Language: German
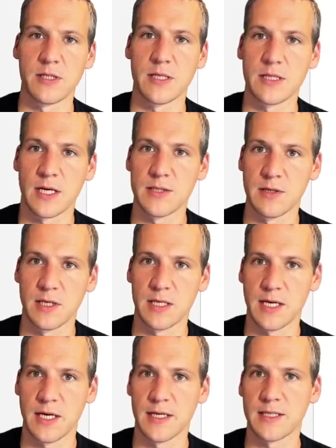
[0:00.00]
Es ist also nicht das
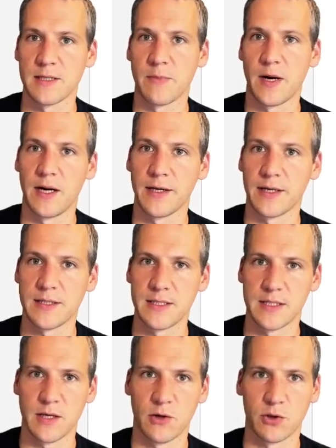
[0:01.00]
erste Mal, dass
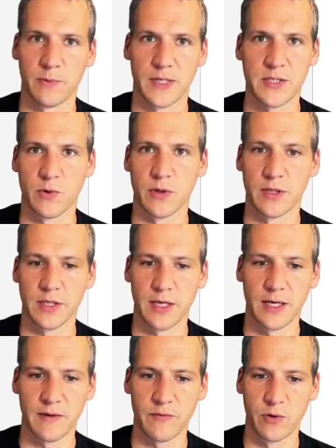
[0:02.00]
diese Automation
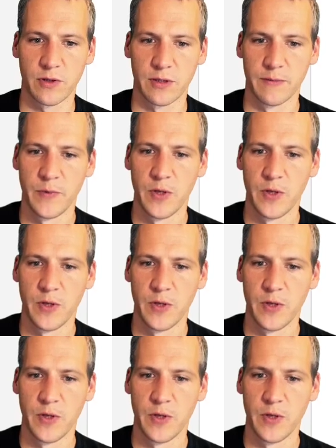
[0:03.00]
getriggert wurde.